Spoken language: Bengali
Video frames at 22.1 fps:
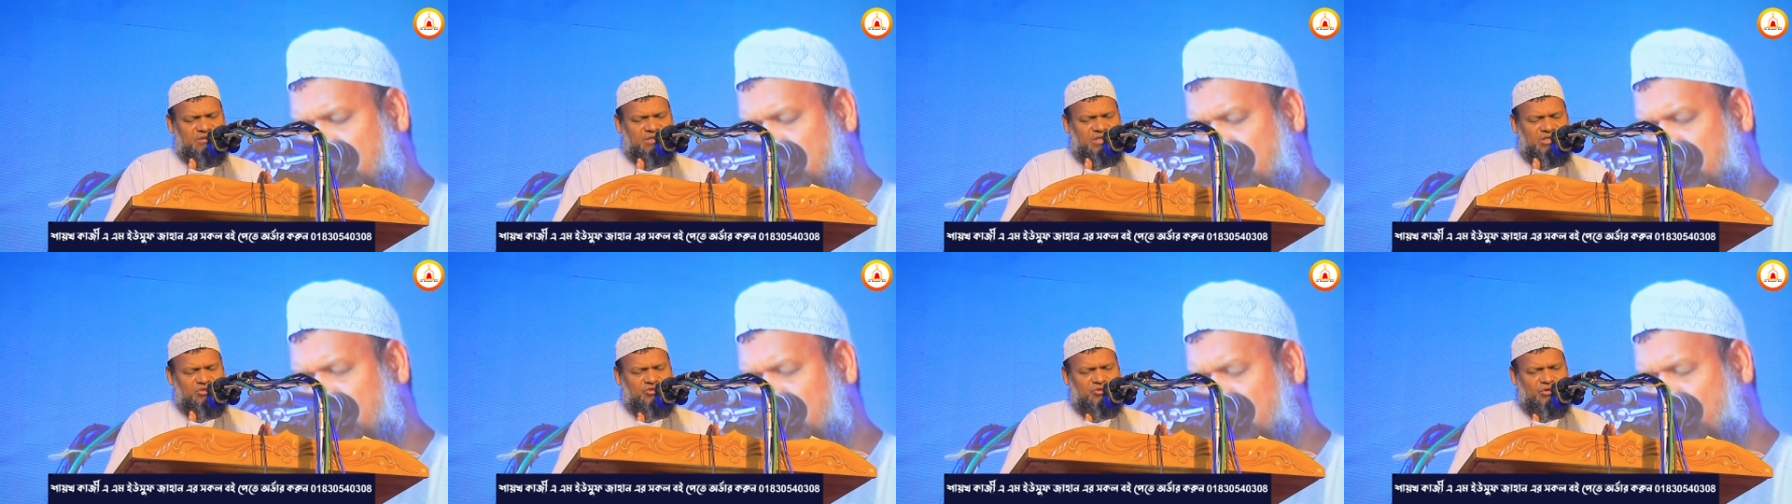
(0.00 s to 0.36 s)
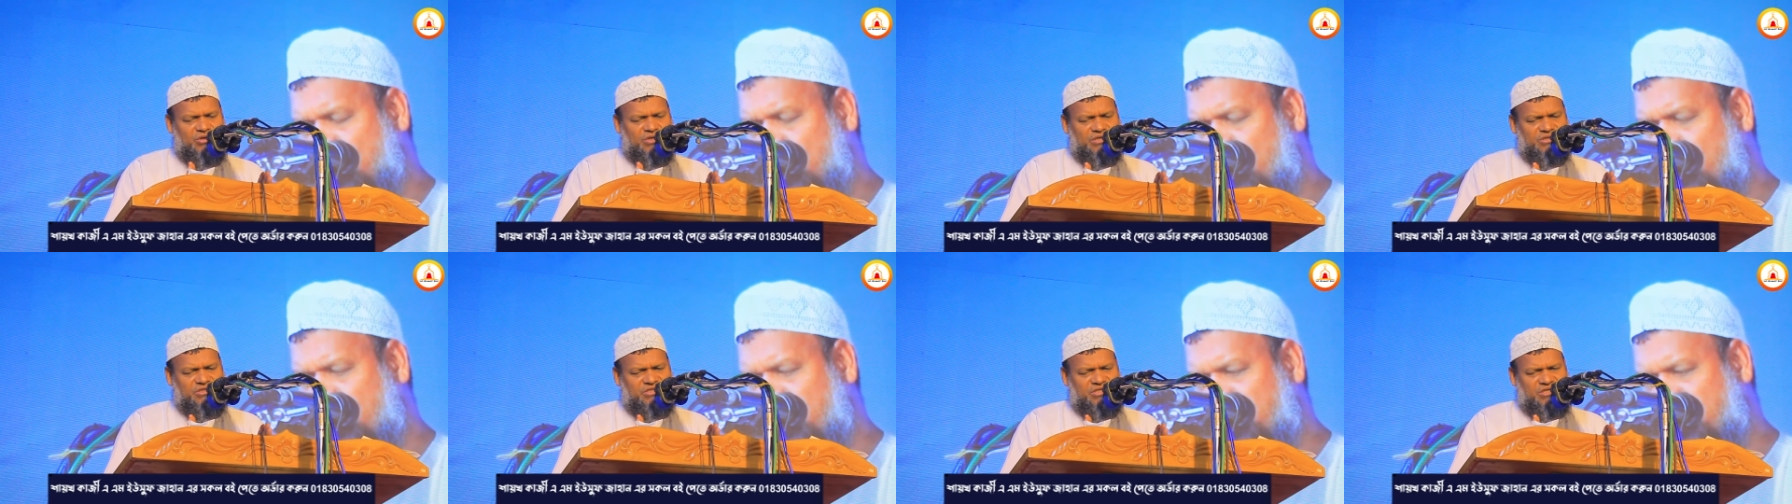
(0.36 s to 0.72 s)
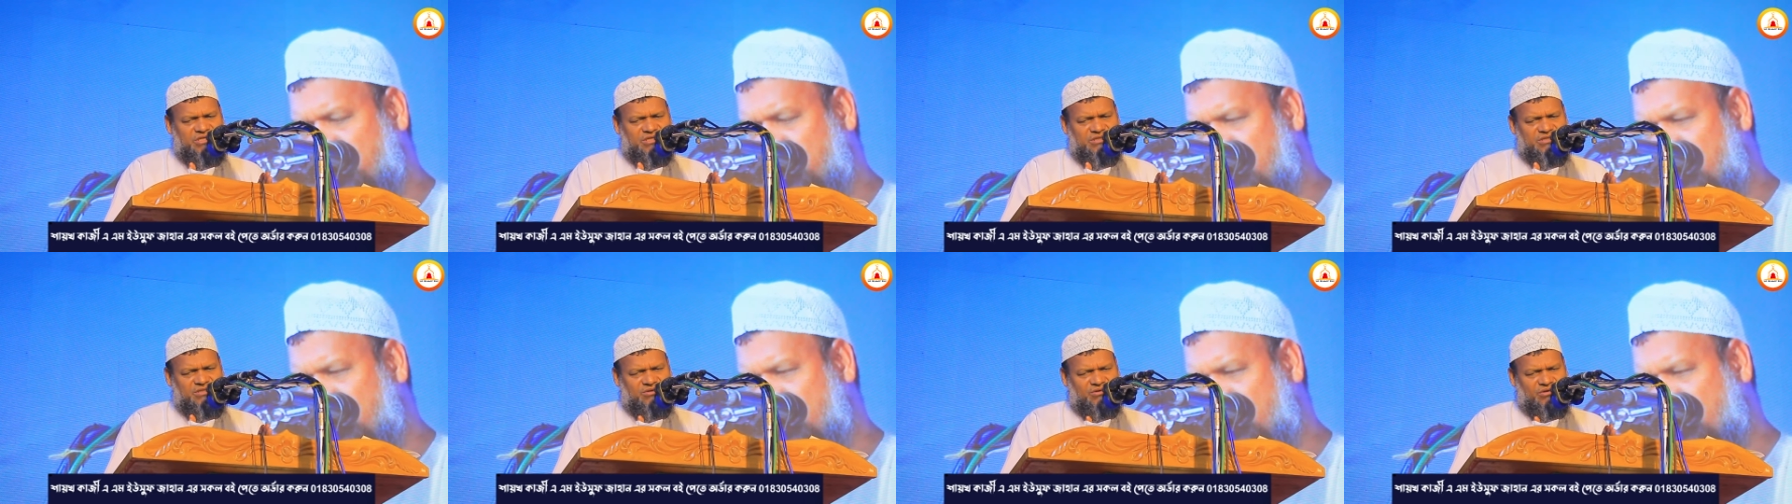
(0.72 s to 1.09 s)
রসুলকে
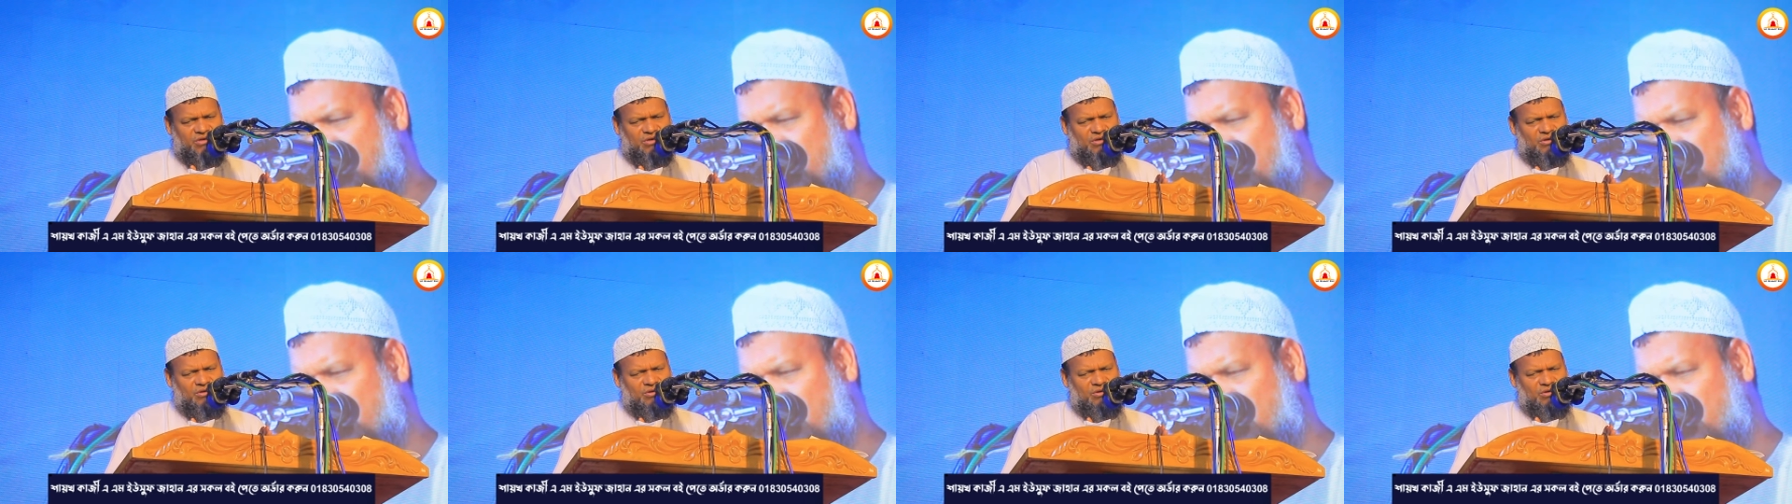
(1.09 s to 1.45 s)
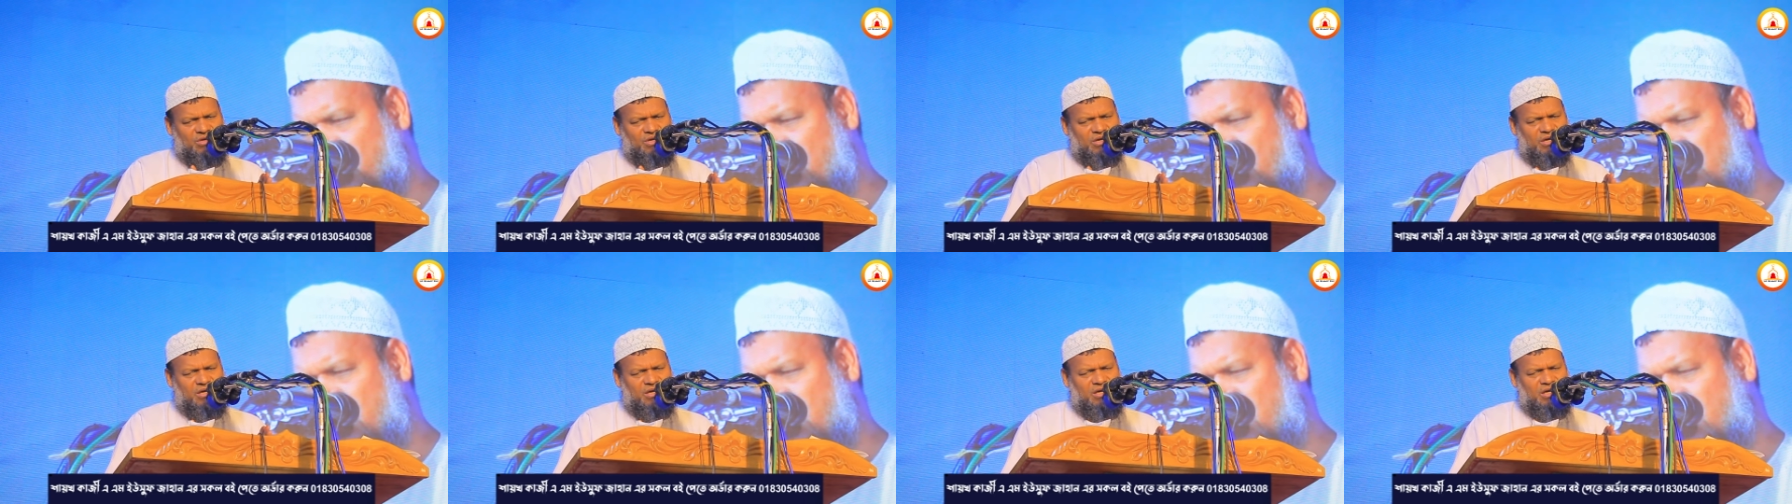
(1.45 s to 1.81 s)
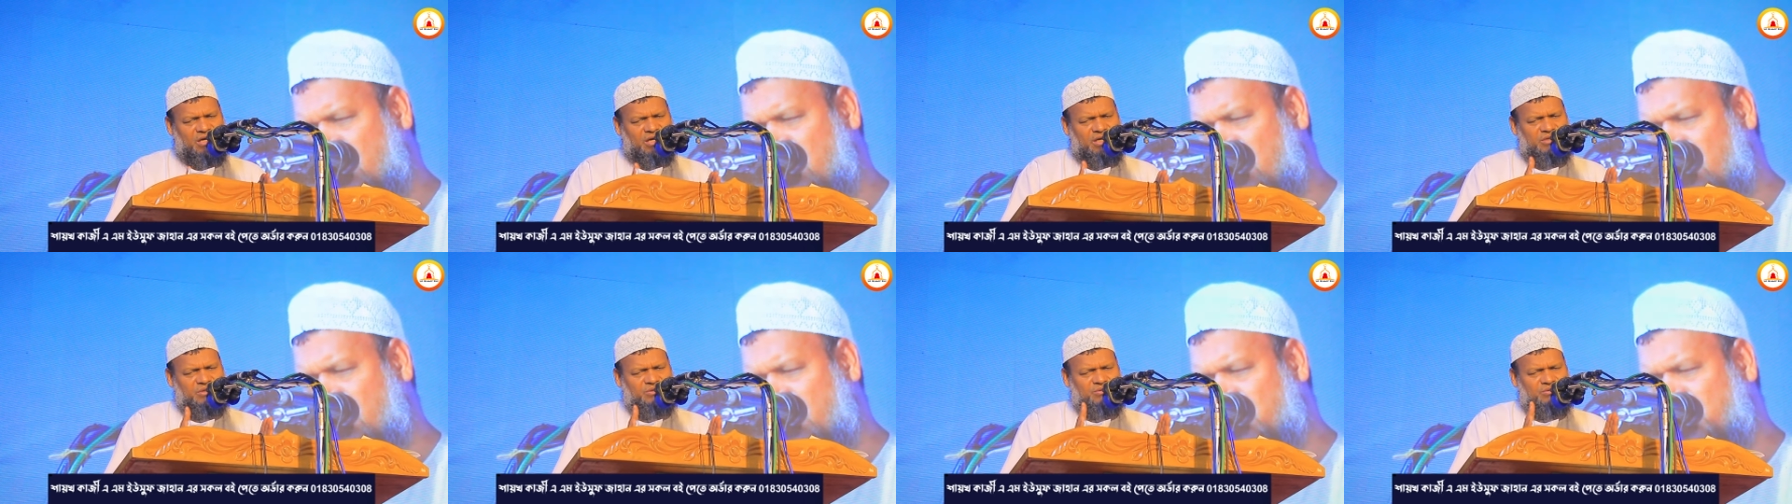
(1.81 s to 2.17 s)
জিজ্ঞাসা করা হলো
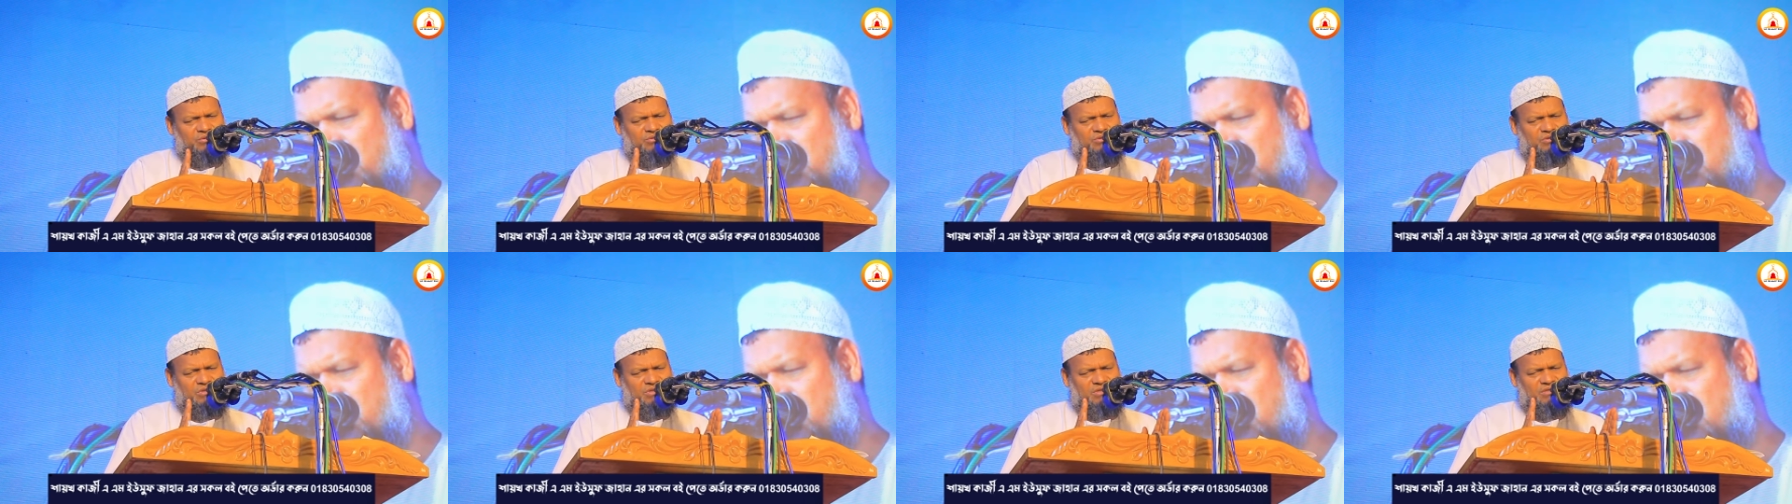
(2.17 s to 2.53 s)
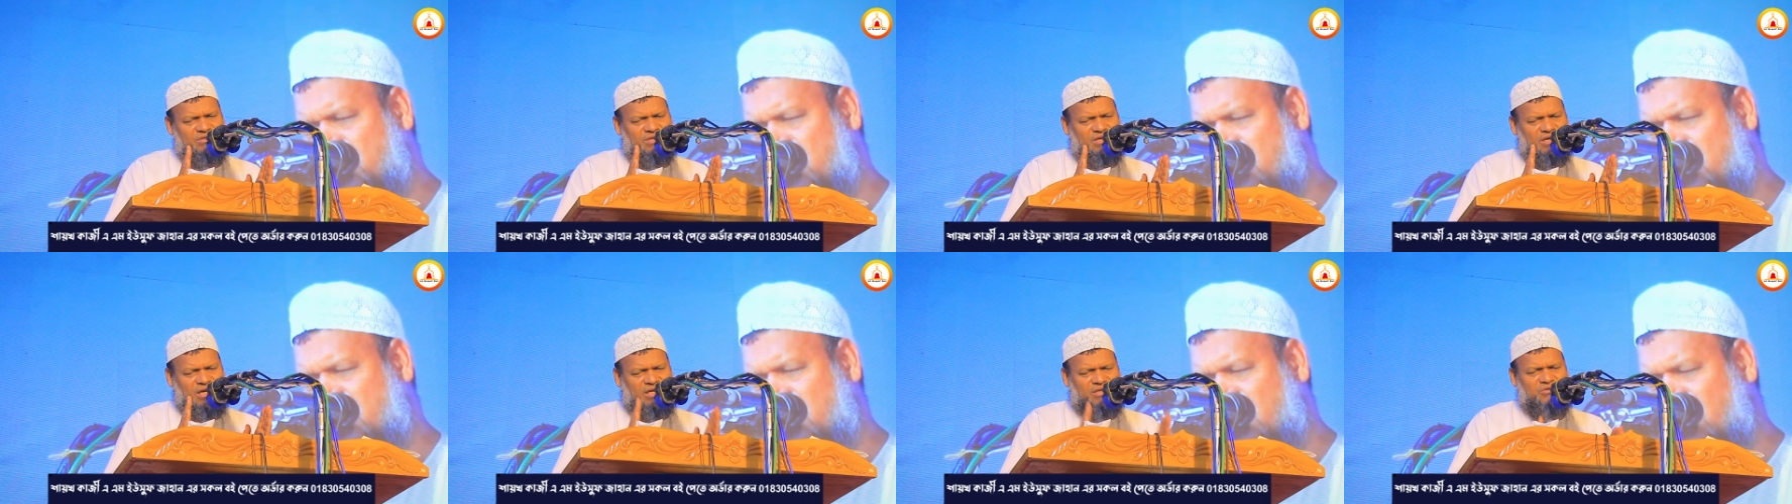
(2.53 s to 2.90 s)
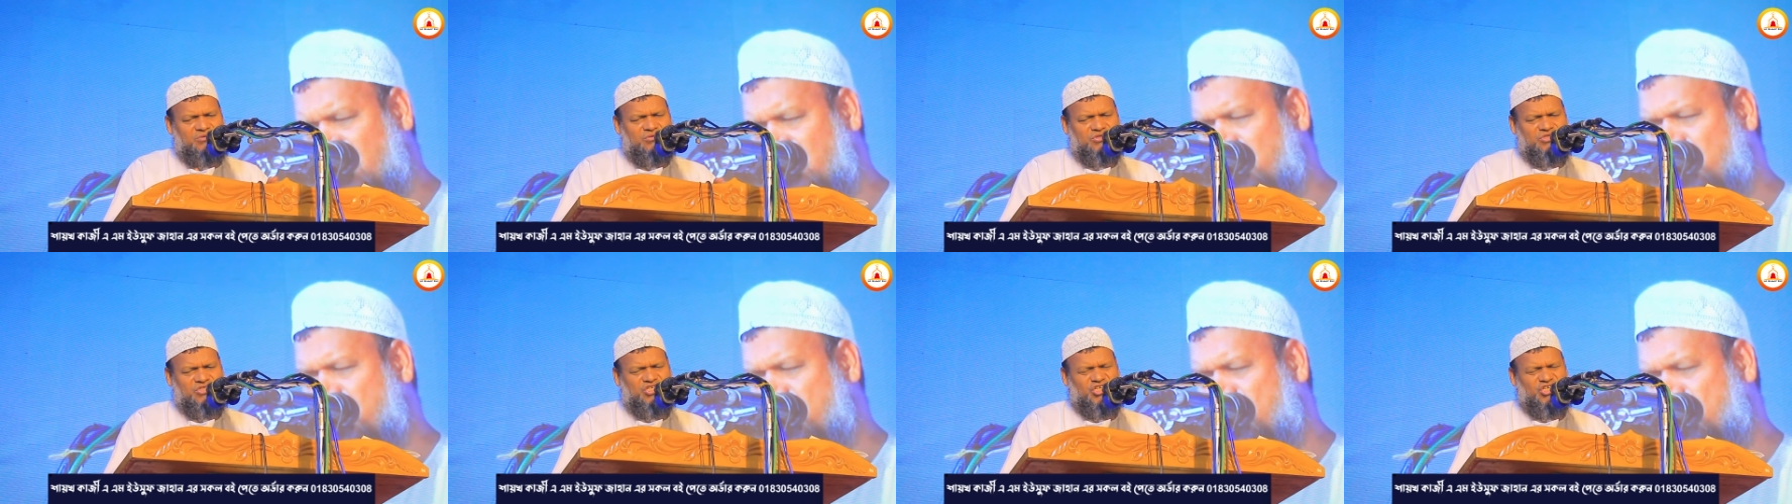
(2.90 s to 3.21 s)
আয়ু